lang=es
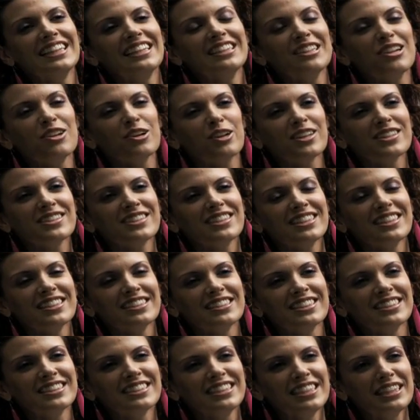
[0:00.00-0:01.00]
lo que se
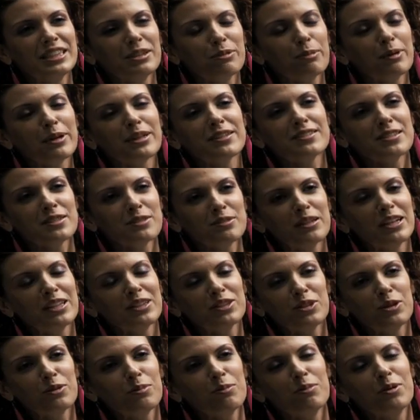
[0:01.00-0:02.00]
necesita para ser una
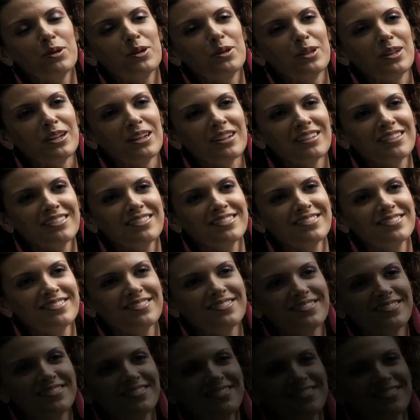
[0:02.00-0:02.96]
top model. Quédate quieta,